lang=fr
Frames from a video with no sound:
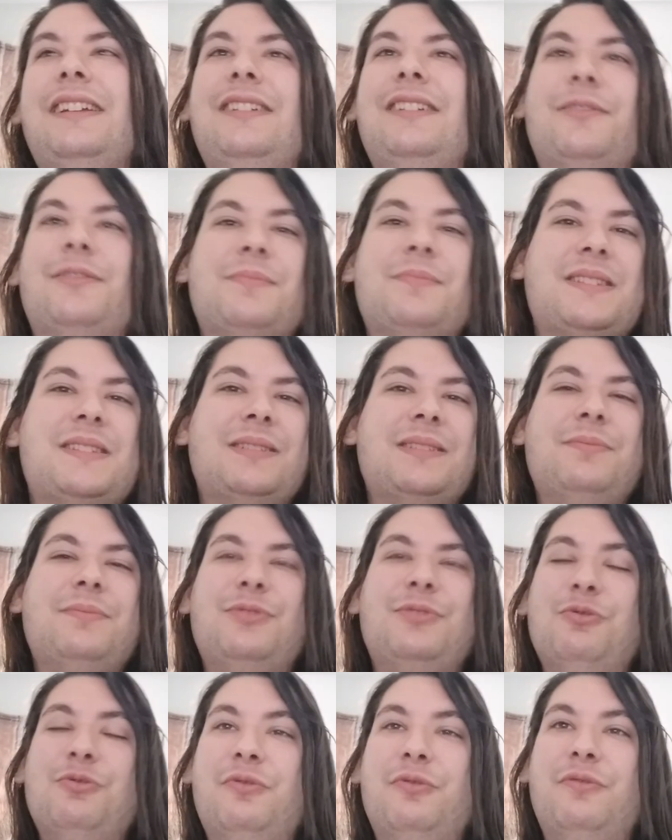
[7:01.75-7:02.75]
un petit
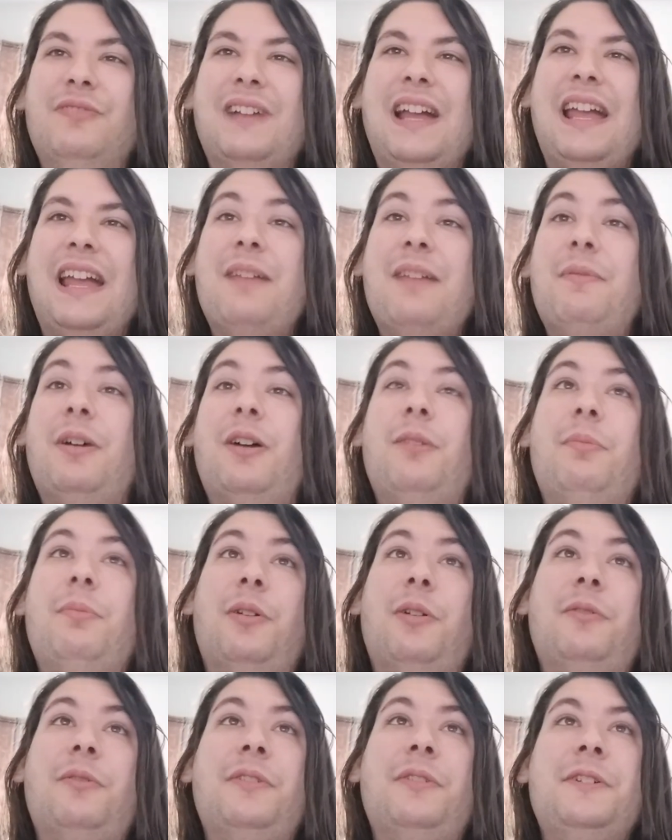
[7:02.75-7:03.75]
goût vraiment
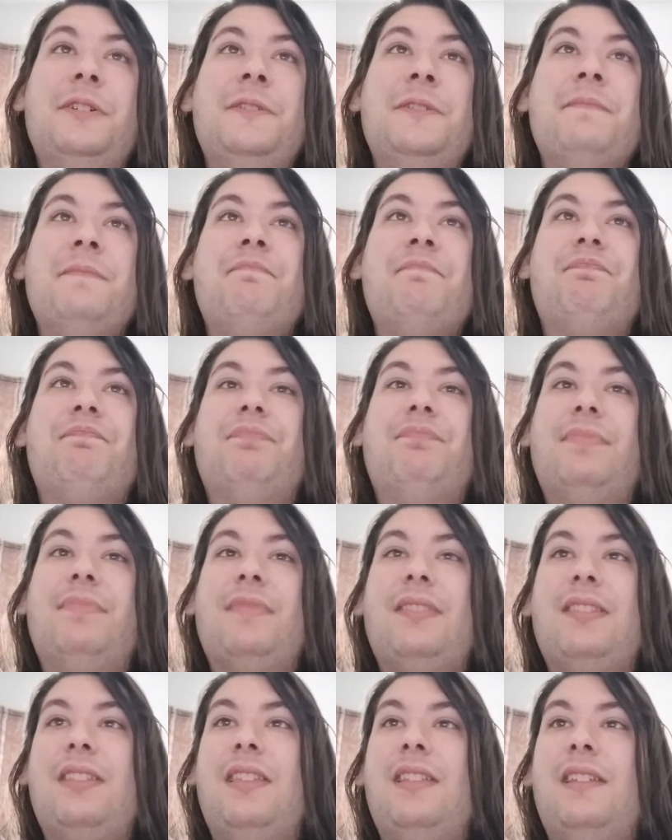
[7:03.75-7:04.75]
bon.
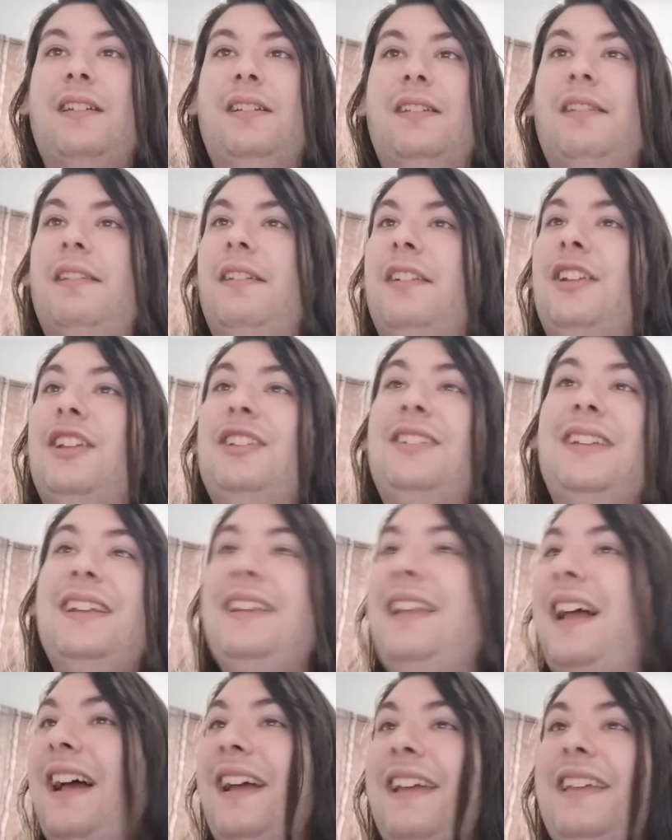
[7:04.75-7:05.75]
Euh, le
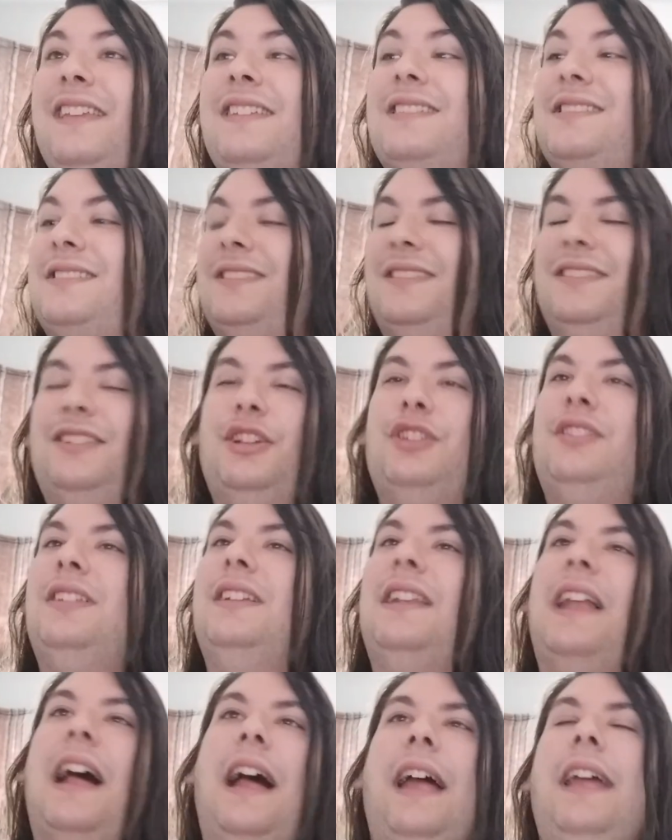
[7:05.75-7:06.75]
delays le
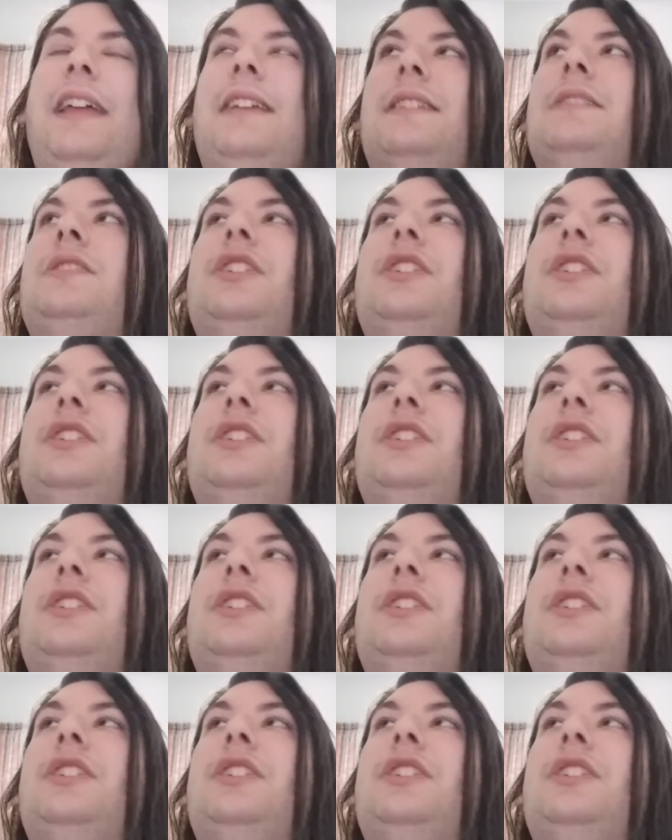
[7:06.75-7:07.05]
delays le